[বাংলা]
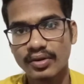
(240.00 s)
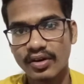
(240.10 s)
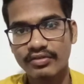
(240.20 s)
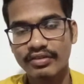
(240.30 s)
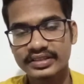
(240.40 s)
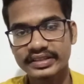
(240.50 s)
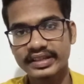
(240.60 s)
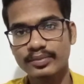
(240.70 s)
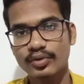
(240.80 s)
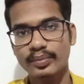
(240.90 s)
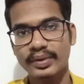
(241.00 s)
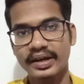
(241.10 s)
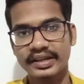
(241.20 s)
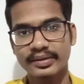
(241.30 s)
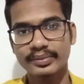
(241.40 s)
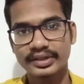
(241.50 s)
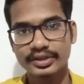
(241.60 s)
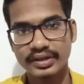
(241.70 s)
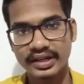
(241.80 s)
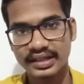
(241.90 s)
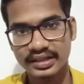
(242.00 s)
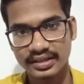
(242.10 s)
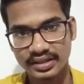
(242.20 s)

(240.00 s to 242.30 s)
গলফার্স এলবো বা এরকম কিছু একটা